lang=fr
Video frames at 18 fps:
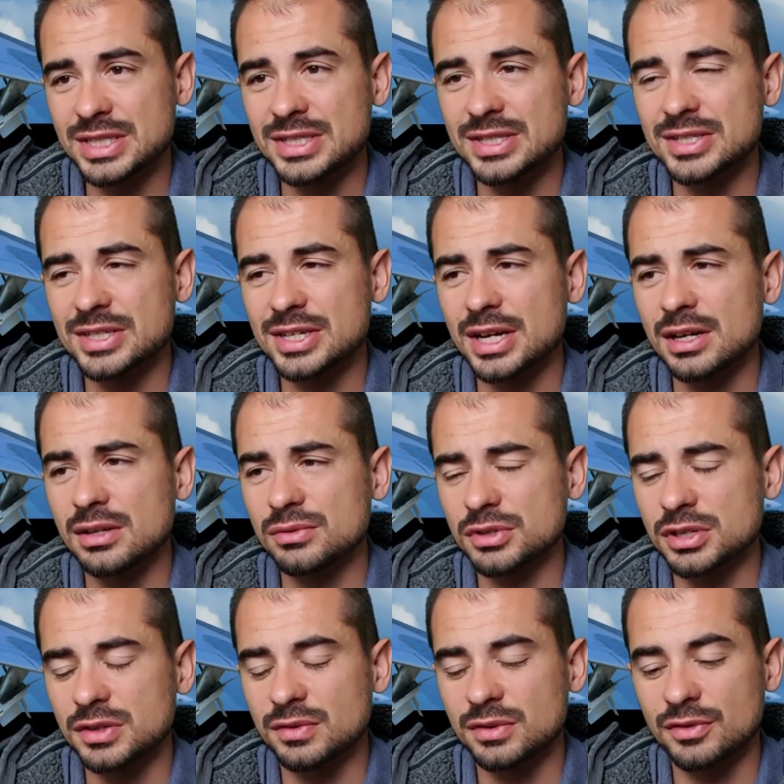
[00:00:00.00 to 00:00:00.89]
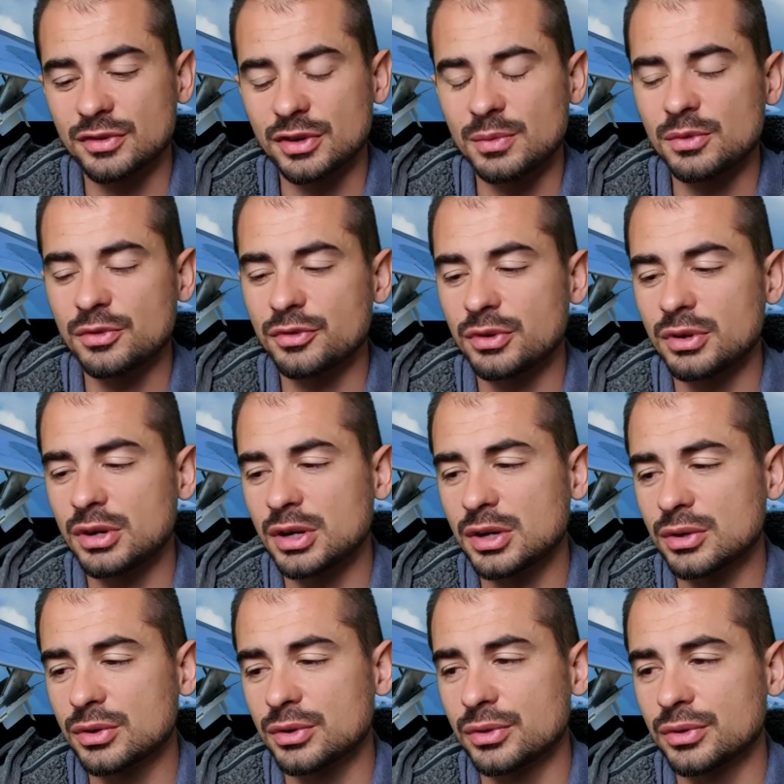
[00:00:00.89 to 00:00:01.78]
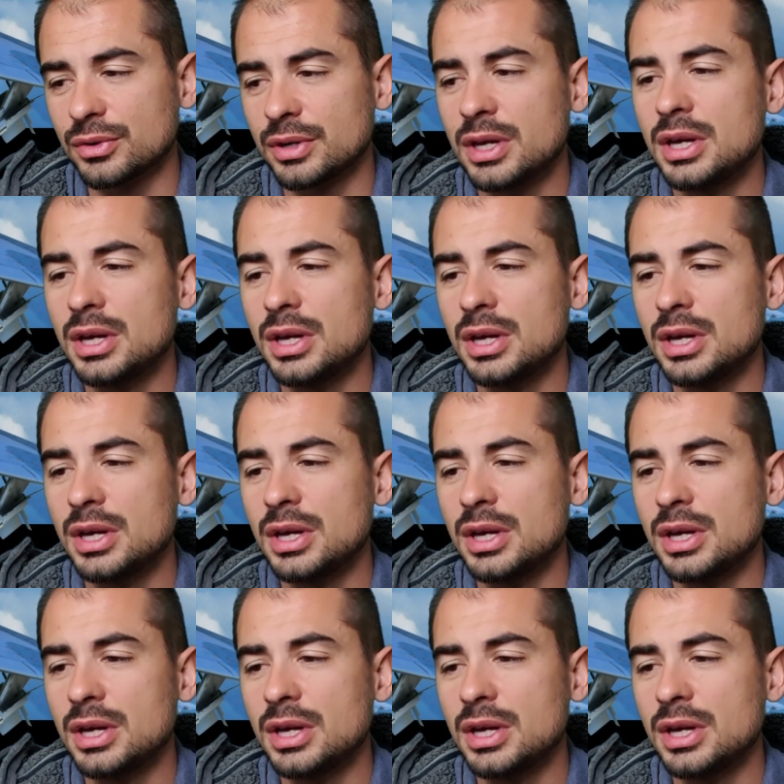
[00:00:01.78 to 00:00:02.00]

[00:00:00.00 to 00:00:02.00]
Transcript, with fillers: initial, donc il va vraiment falloir que,